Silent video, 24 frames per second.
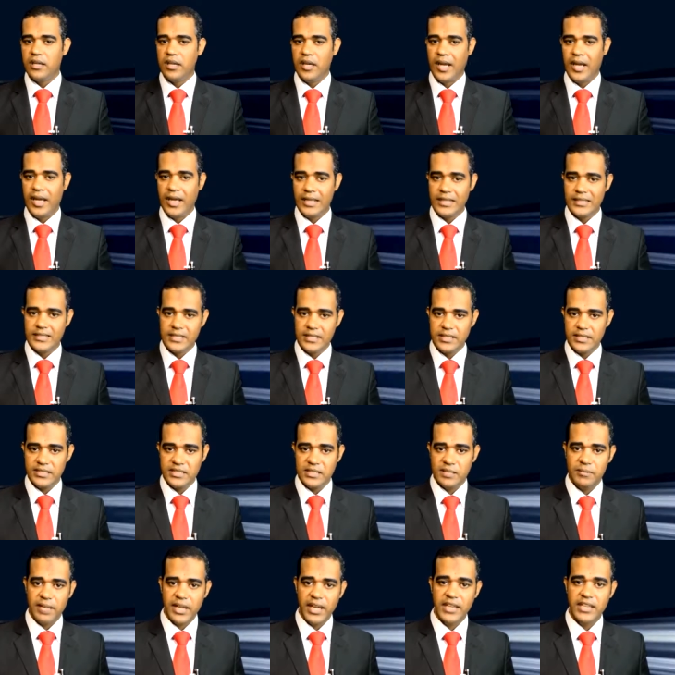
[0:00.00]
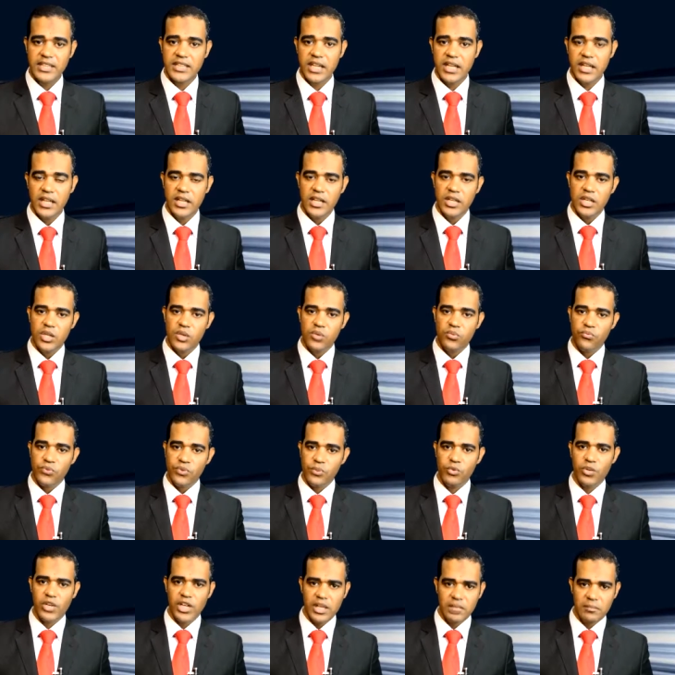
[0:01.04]
حالاتي الاجتماعيه في
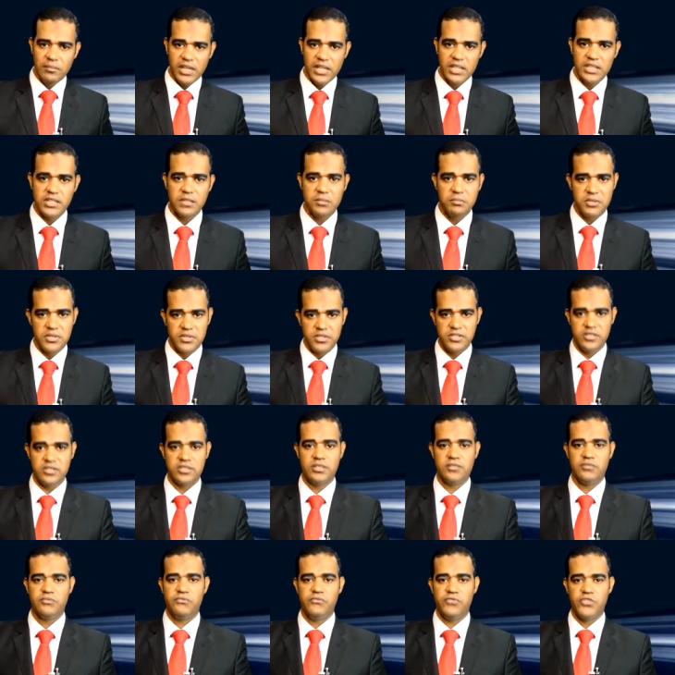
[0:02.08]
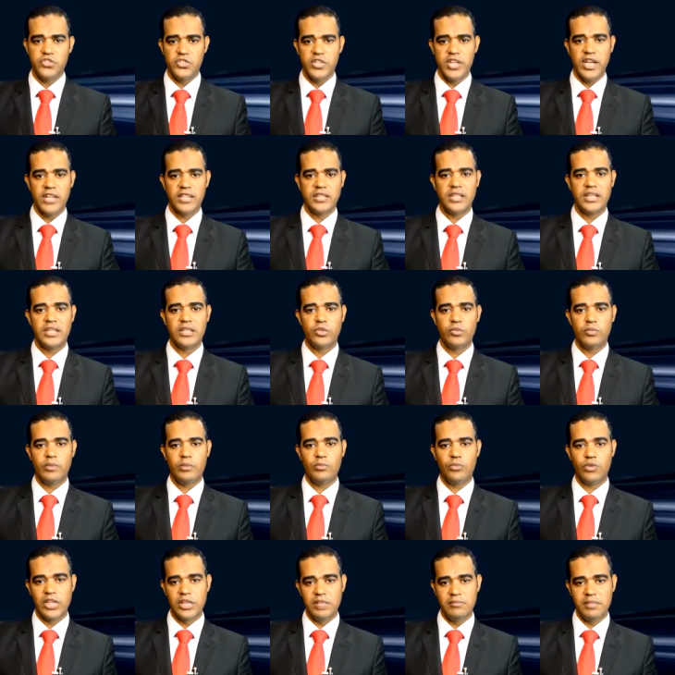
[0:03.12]
مكالمات بسيطه مفيش داعي ان انا تبقى
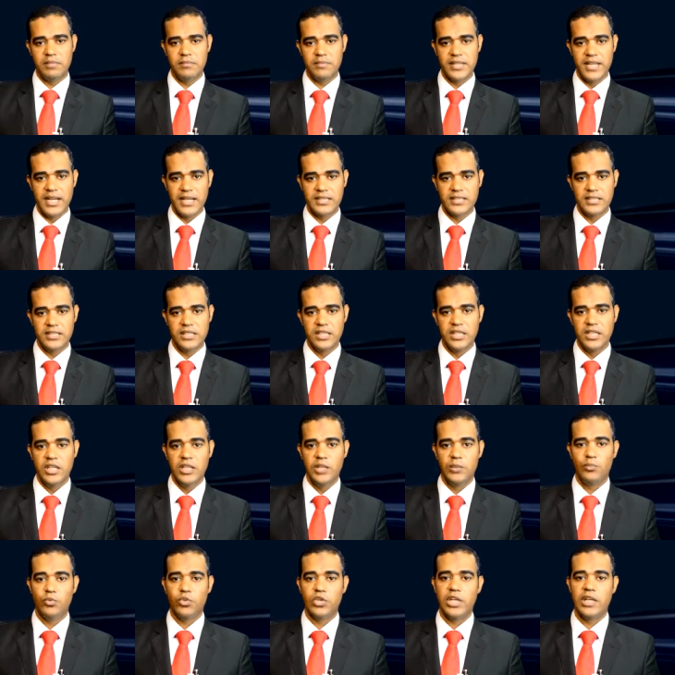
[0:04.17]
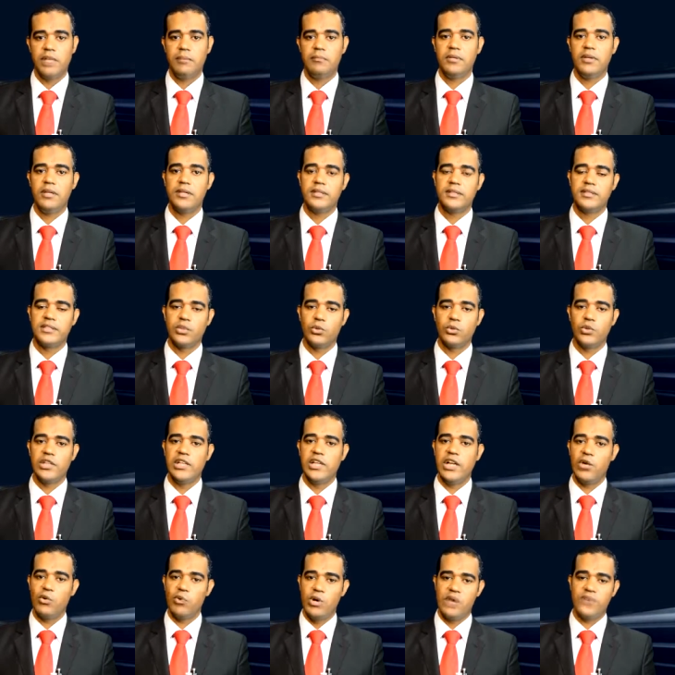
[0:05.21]
المكالمات بتاعتي مكالمات
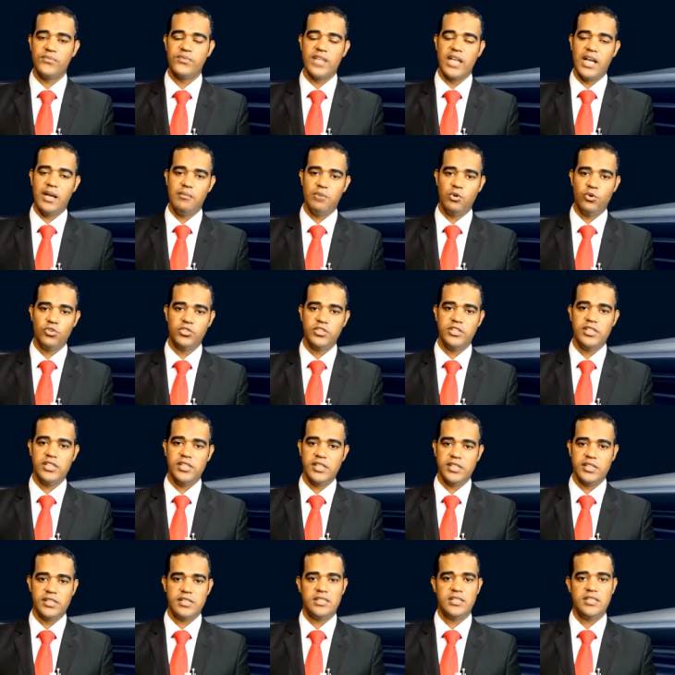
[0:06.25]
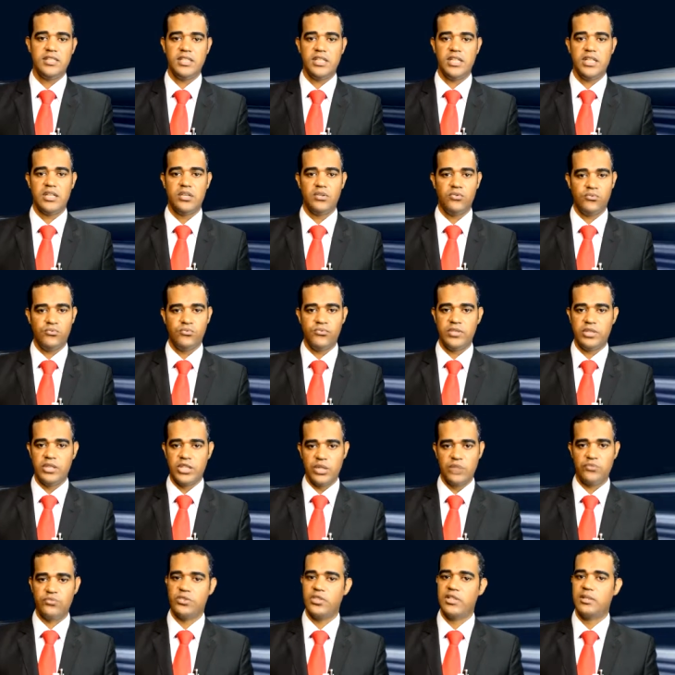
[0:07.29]
طويلة وأفتح مواضيع كتيرة في
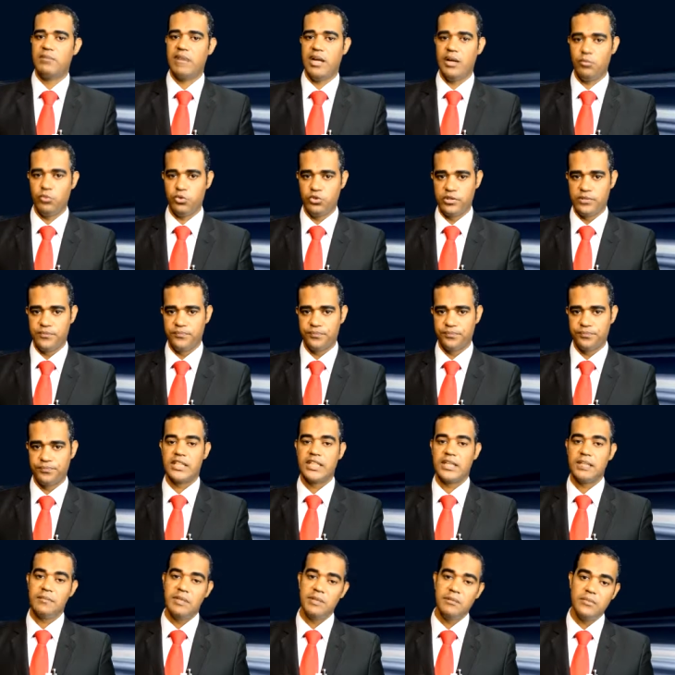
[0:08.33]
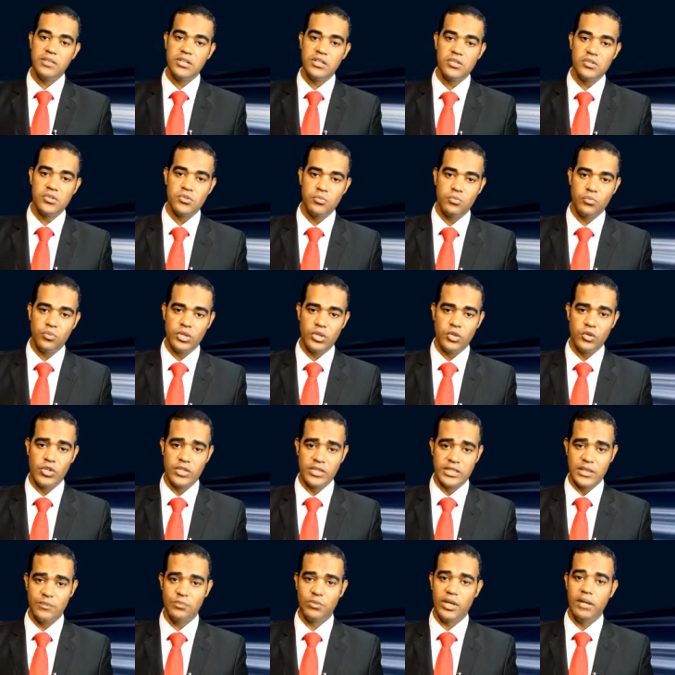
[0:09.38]
التليفون المحمول كمان من
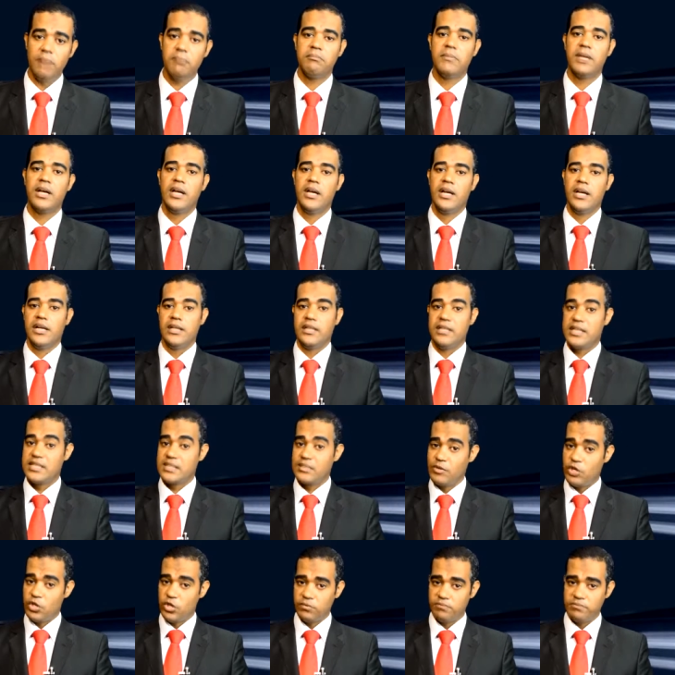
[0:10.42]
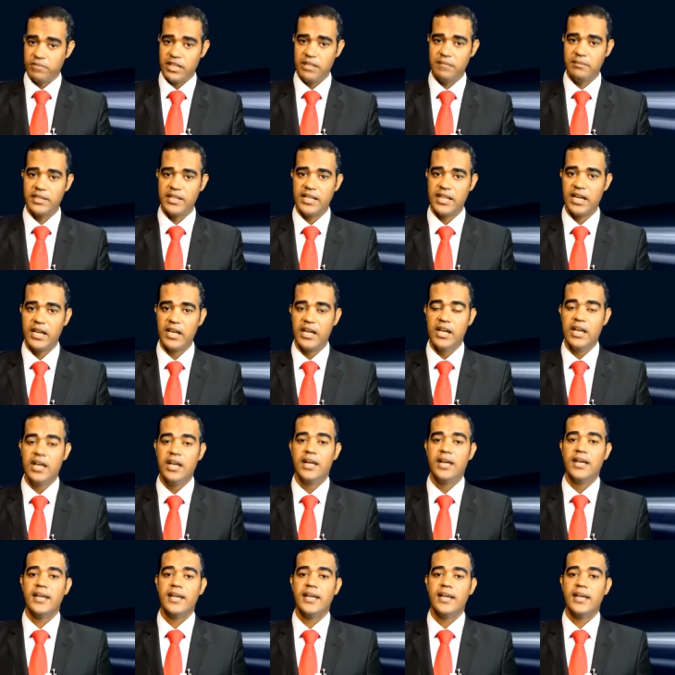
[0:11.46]
النقط المهمة اللي لازم أخد بالي منها